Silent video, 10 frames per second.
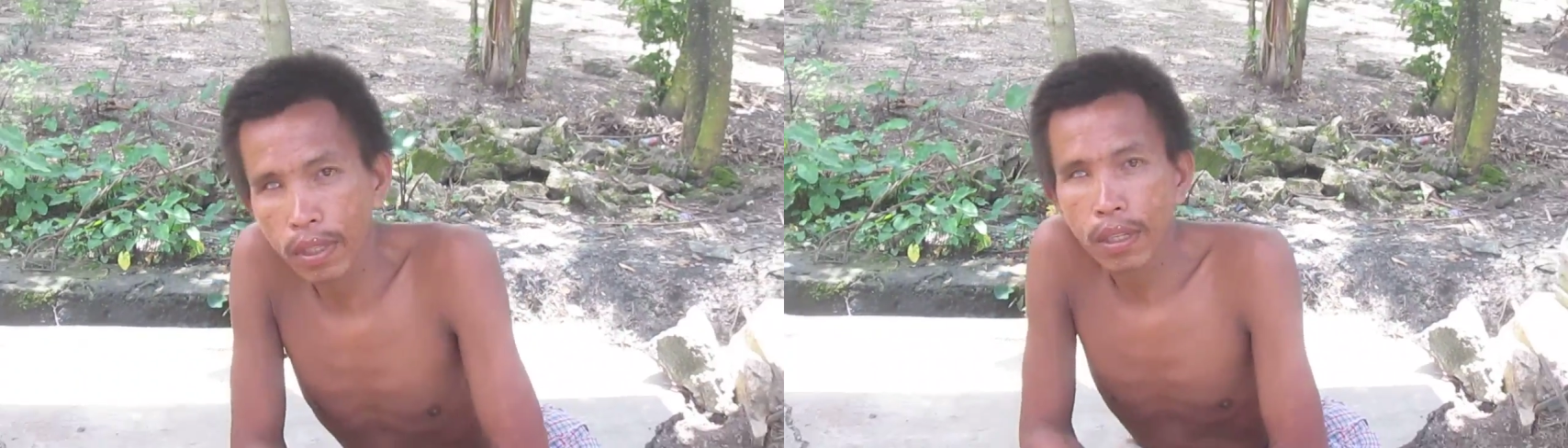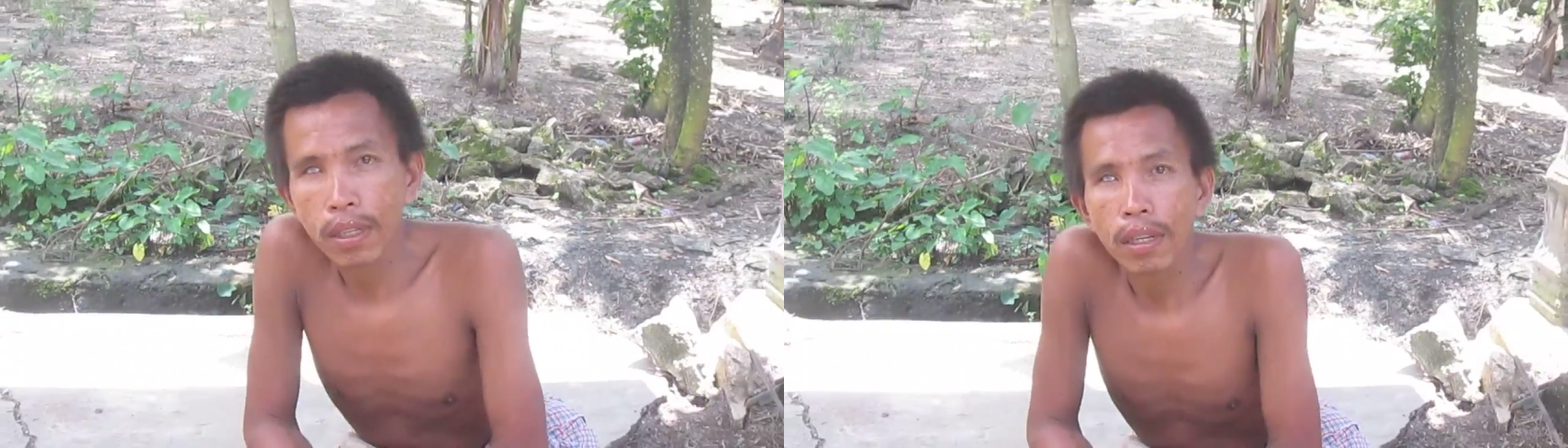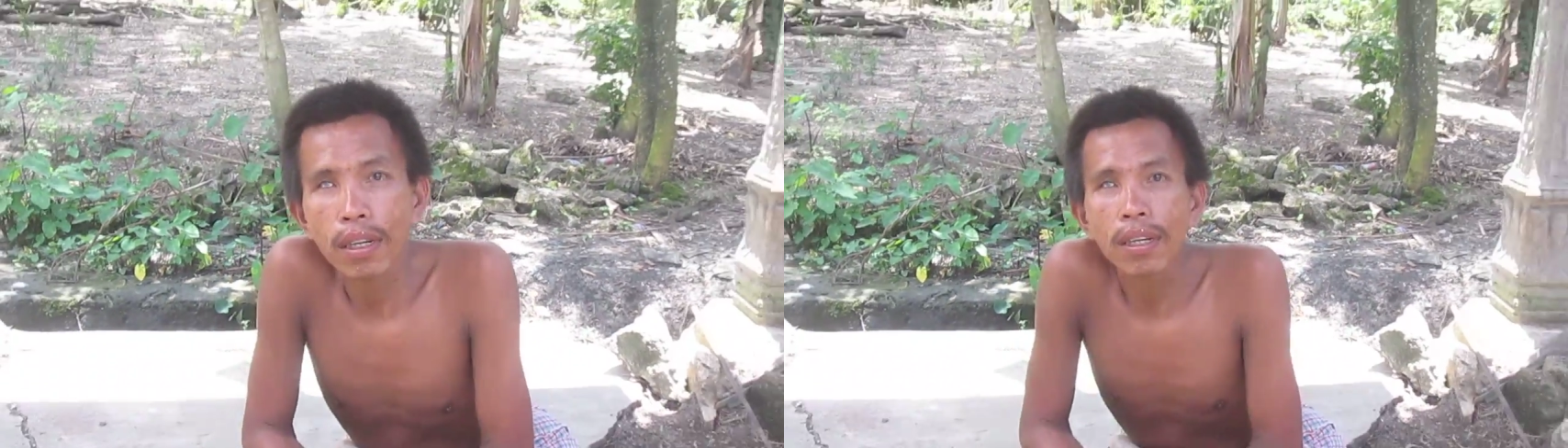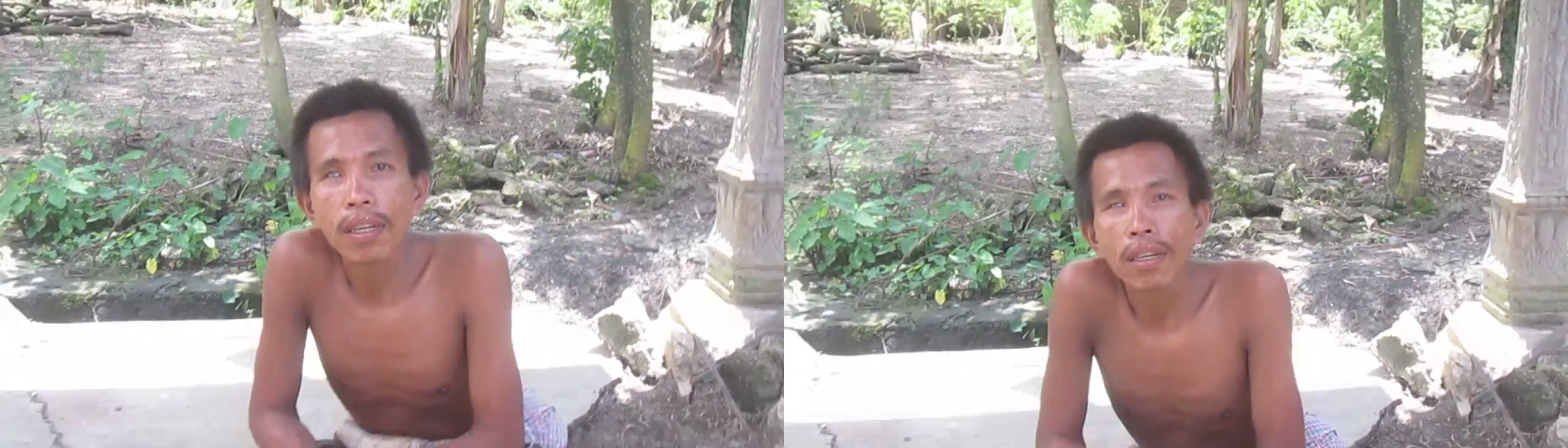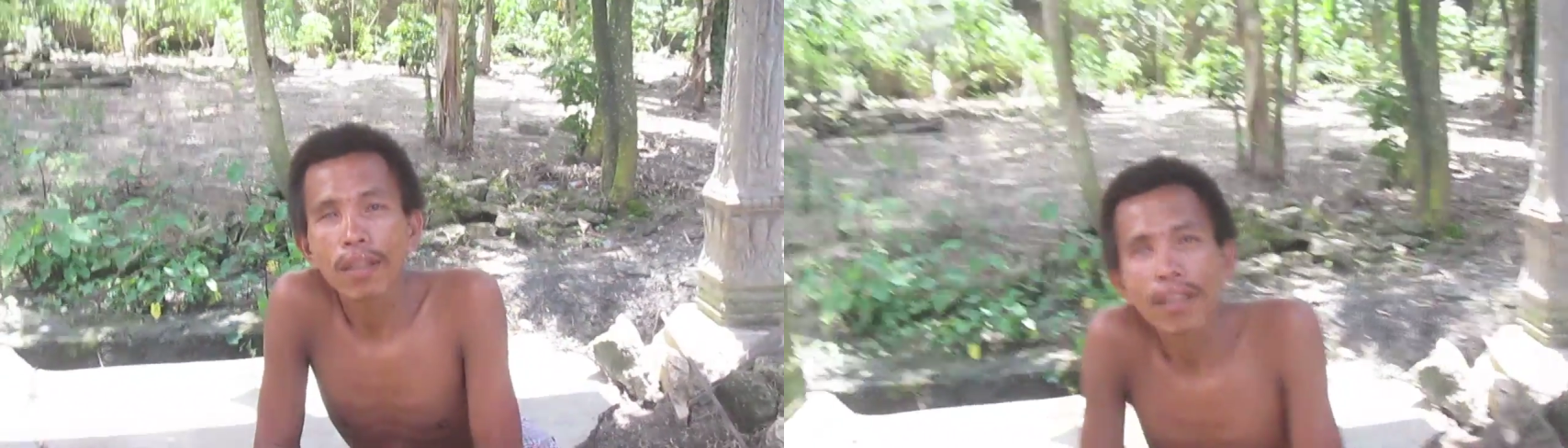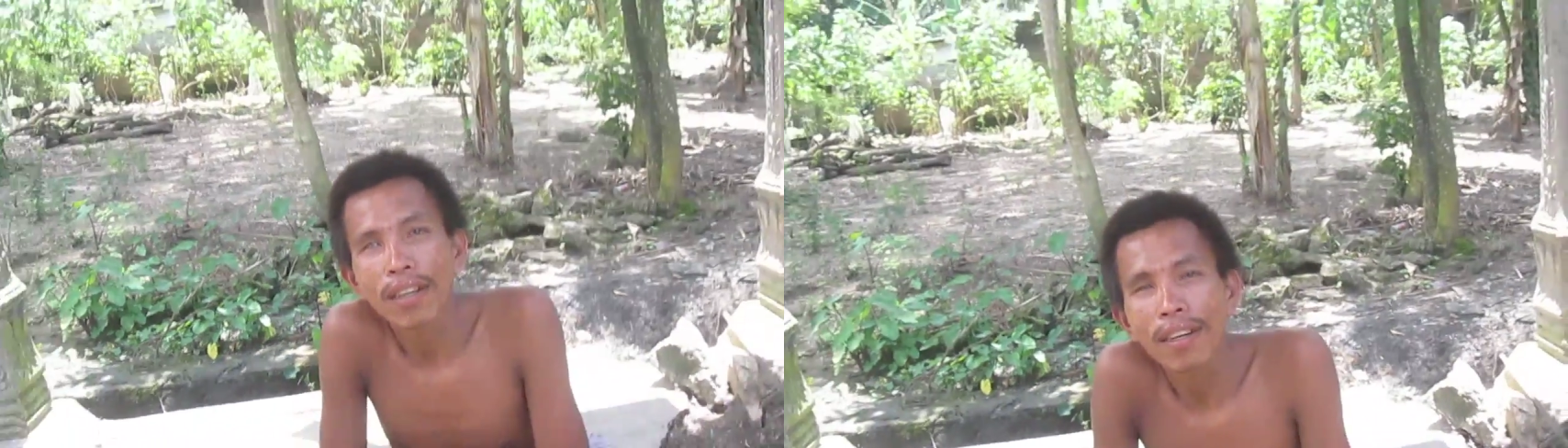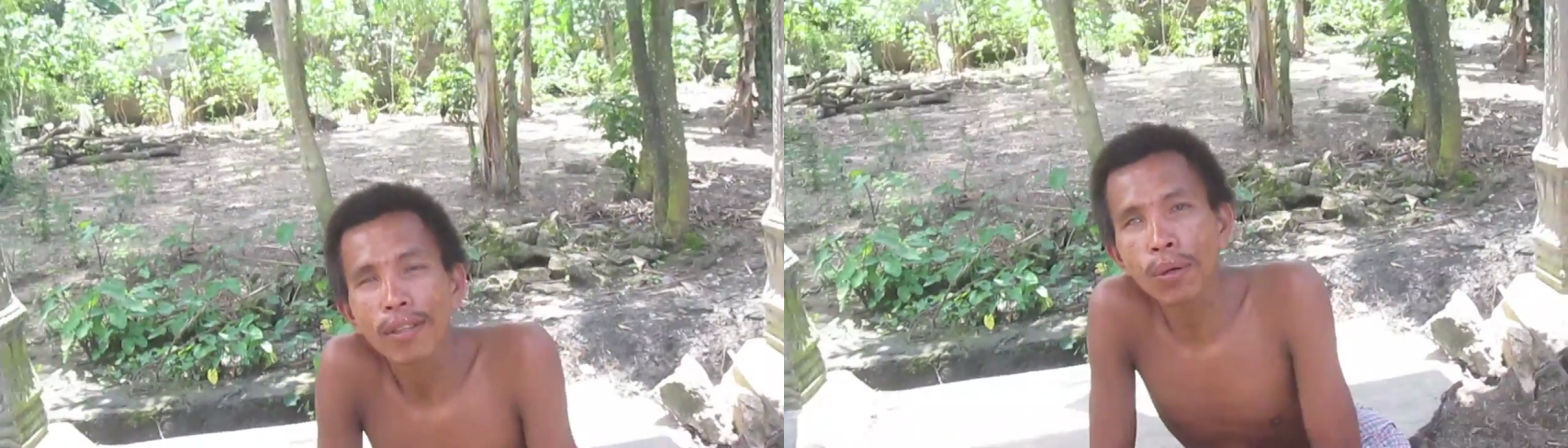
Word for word: kamu siapa Eko siapa